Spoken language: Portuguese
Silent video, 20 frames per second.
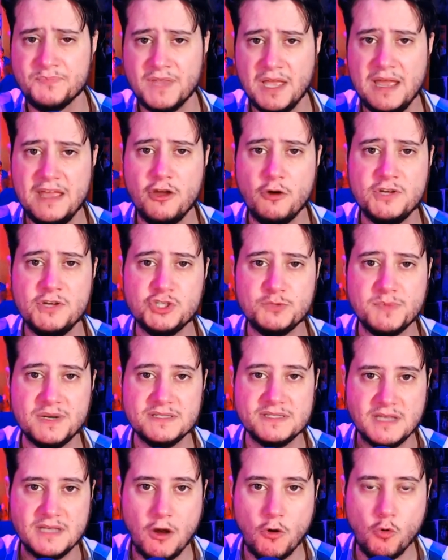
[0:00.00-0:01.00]
É realmente
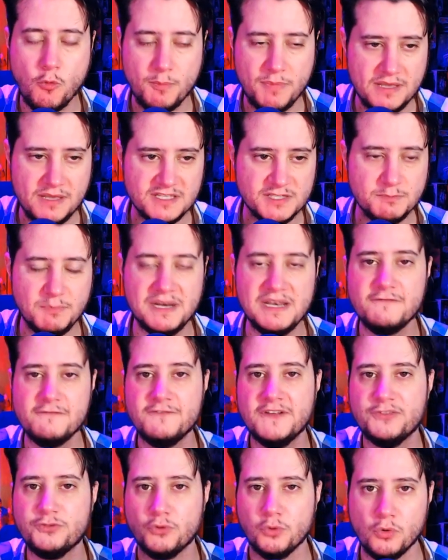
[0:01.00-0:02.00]
para ser algo bem
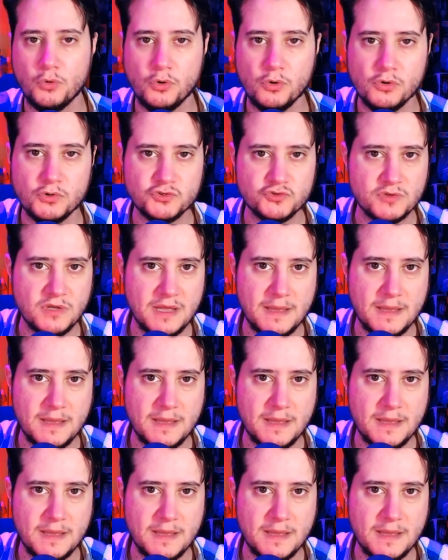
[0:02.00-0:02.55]
espalhafatoso,